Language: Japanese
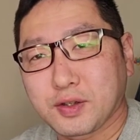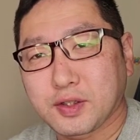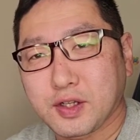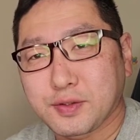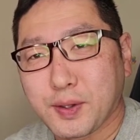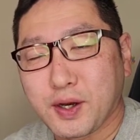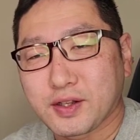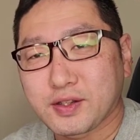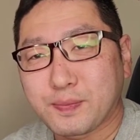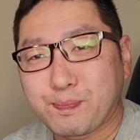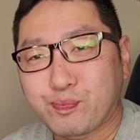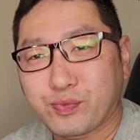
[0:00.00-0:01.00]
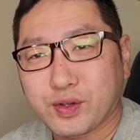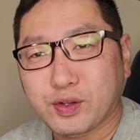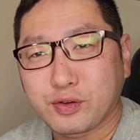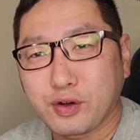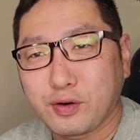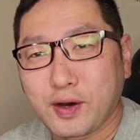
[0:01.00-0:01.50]
よろしくお願いします。
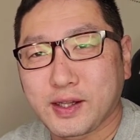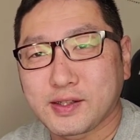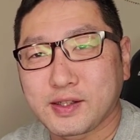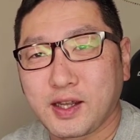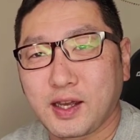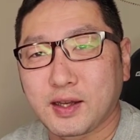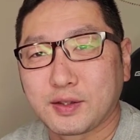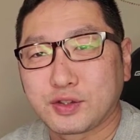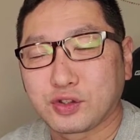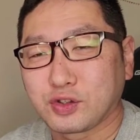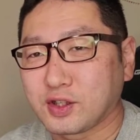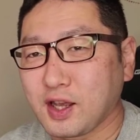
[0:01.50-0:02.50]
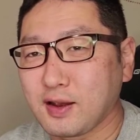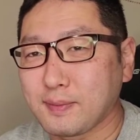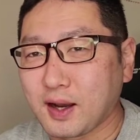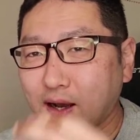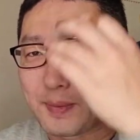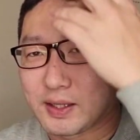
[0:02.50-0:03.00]
今日はですね、ちょっと
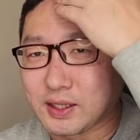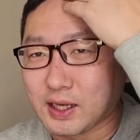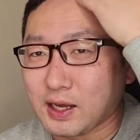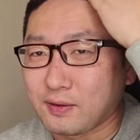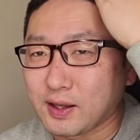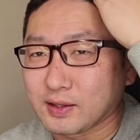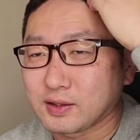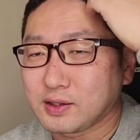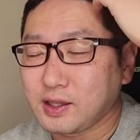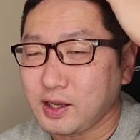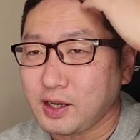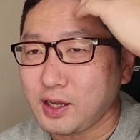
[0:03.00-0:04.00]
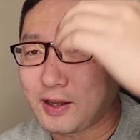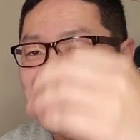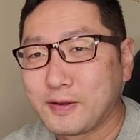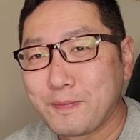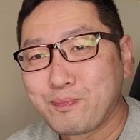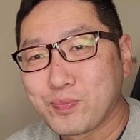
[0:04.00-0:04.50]
テーマがまた変わって、
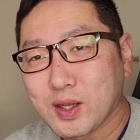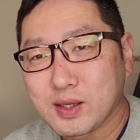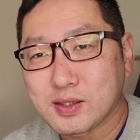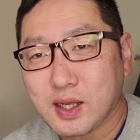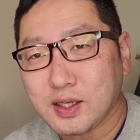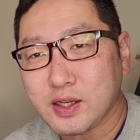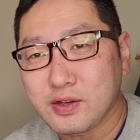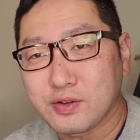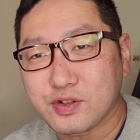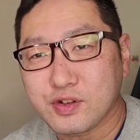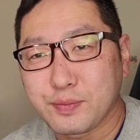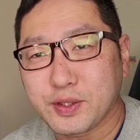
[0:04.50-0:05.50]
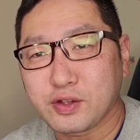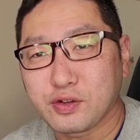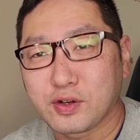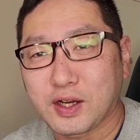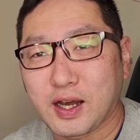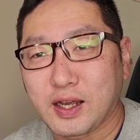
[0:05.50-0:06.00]
最近量子コンピュータ
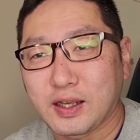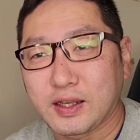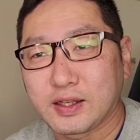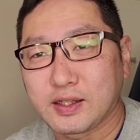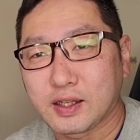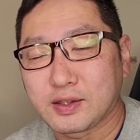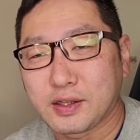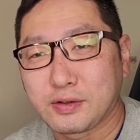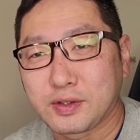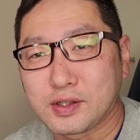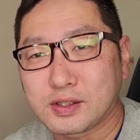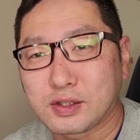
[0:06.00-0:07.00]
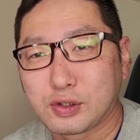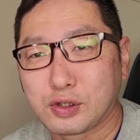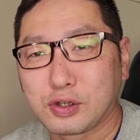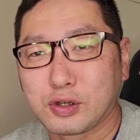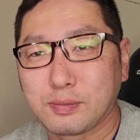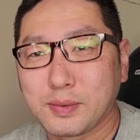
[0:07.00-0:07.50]
業界やってるんですけ
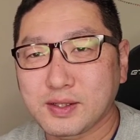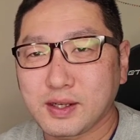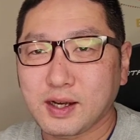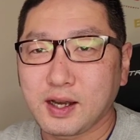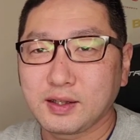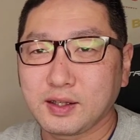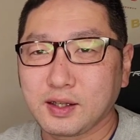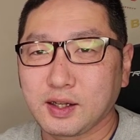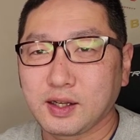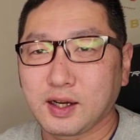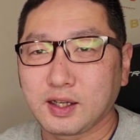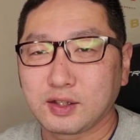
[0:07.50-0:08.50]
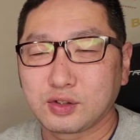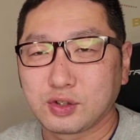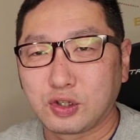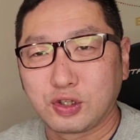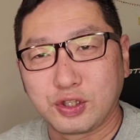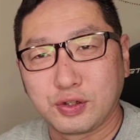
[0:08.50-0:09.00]
ど、まあ世界的な流れ
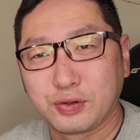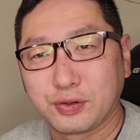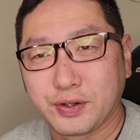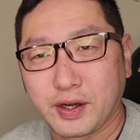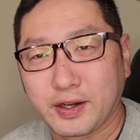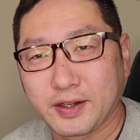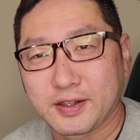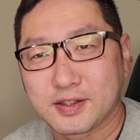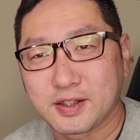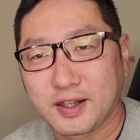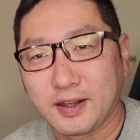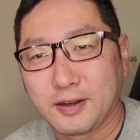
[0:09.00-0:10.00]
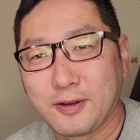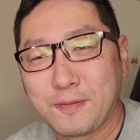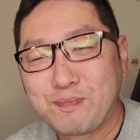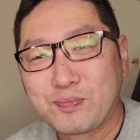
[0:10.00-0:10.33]
と日本の流れですね。